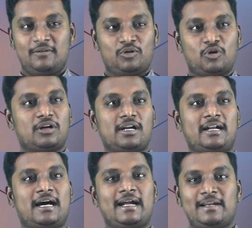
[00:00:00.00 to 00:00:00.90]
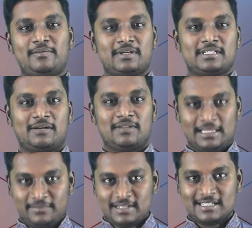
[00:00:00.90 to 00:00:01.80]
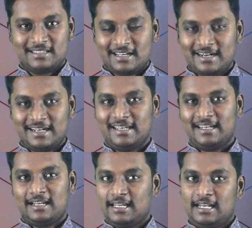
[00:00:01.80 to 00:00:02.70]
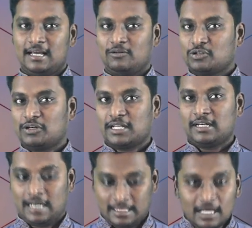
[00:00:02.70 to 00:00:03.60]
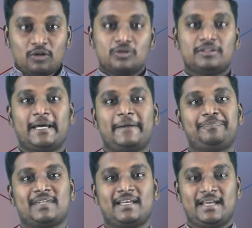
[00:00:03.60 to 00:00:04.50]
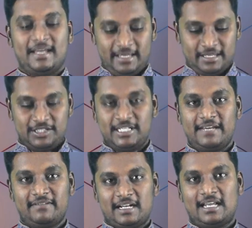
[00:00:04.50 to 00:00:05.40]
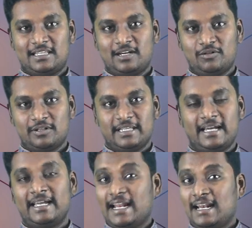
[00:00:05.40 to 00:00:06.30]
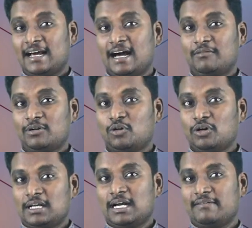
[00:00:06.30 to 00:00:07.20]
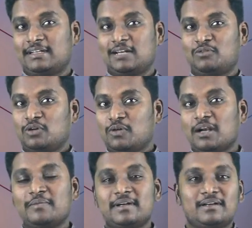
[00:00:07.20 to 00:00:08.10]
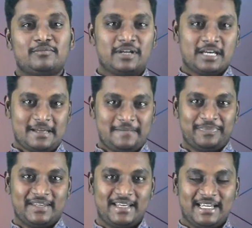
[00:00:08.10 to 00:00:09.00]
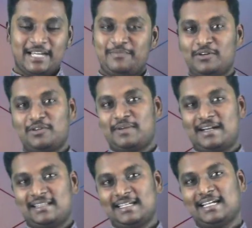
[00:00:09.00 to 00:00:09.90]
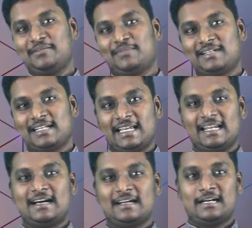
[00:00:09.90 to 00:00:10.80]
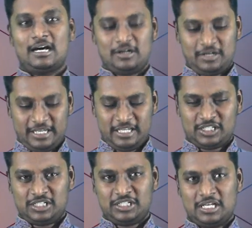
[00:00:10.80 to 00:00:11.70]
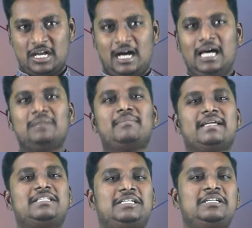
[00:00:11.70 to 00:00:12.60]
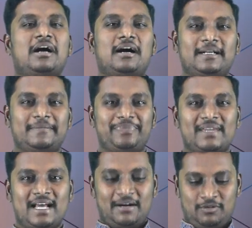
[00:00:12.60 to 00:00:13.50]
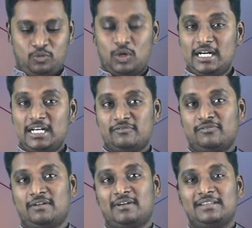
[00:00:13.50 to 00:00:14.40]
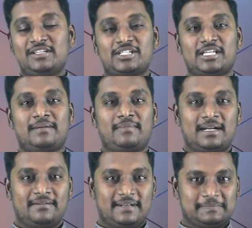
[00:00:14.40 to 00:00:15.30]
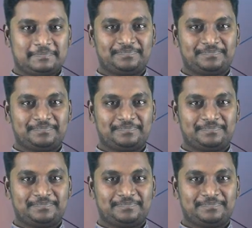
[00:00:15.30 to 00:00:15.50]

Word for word: அவர் ரோட்டில் நாயடி போட்டு சாவுது அந்த மாதிரி செத்தாருன்னு நினைக்கிறீங்களா இல்லை அவர் சொல்கிறாரு நான் தான் கொடுத்தேன் என் ஜீவனை நான் தான் கொடுத்தேன் ஏன்னா அவர் கொடுக்காவிட்டால் ஒருவராலும் எடுக்க முடியாதான் இப்படி ஒரு மரணத்தை கேள்விப்பட்டிருக்கீங்களா காரணம் ஹீஸ் ஆல்மைட்டி காட் அவர் ஒண்டர்ஃபுல் அவர் அதிசயமானவர்